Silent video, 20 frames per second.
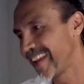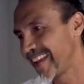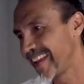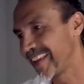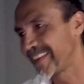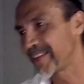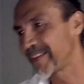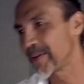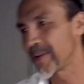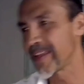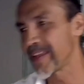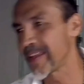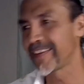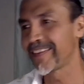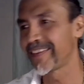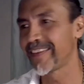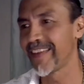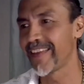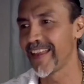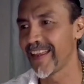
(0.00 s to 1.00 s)
estoy
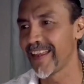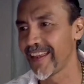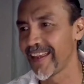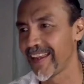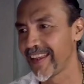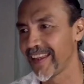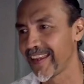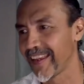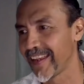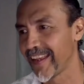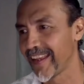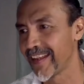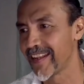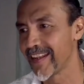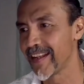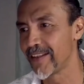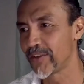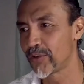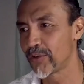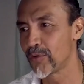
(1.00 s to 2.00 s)
este, en
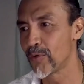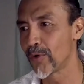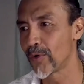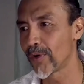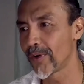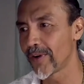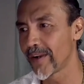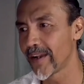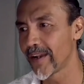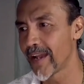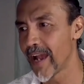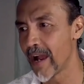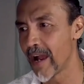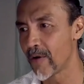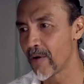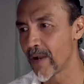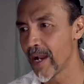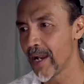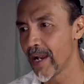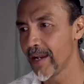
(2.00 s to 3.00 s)
el sur
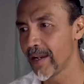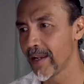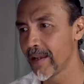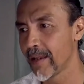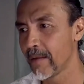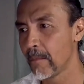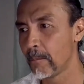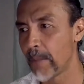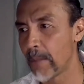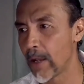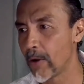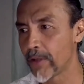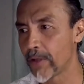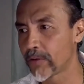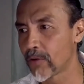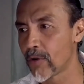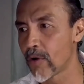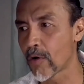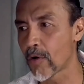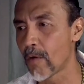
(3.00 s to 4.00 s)
ahora, pero eso
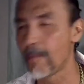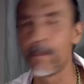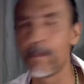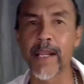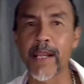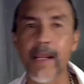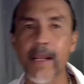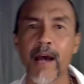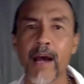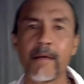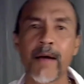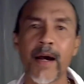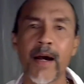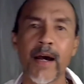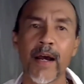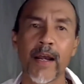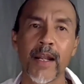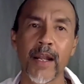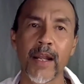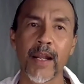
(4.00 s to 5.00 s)
no
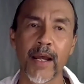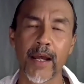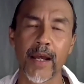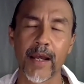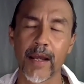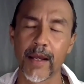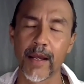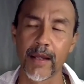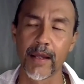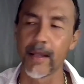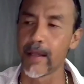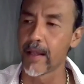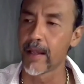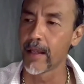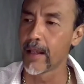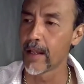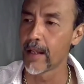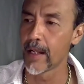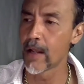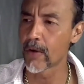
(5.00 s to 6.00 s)
complicaba la,
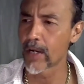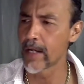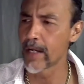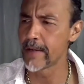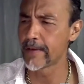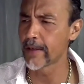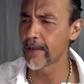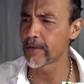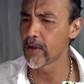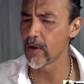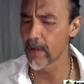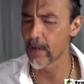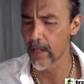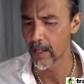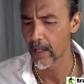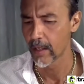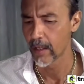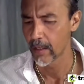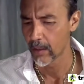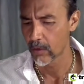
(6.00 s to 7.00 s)
la organización
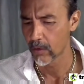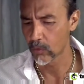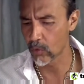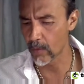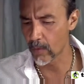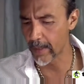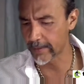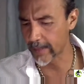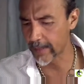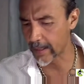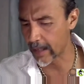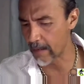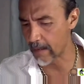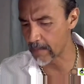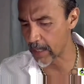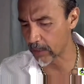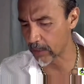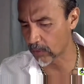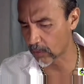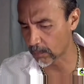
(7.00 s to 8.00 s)
tuve
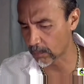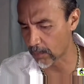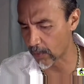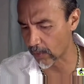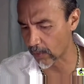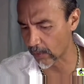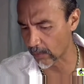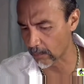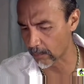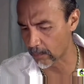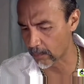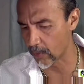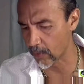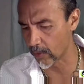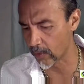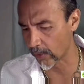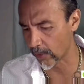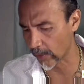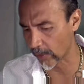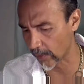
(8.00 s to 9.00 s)
acercamientos por,
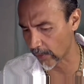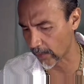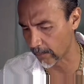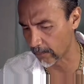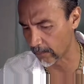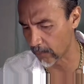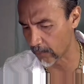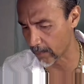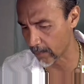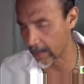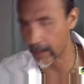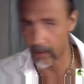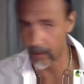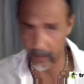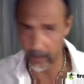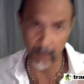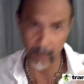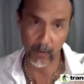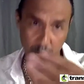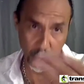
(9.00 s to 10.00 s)
por, medio
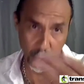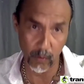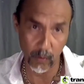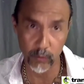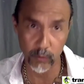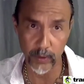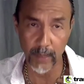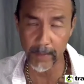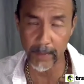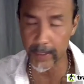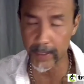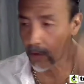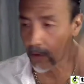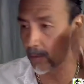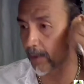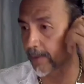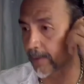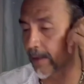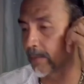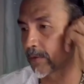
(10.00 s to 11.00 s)
de, justamente como
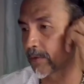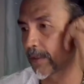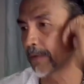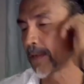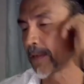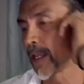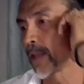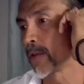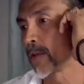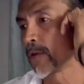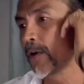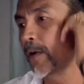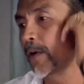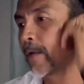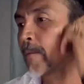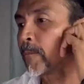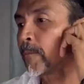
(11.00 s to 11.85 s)
lo estamos haciendo.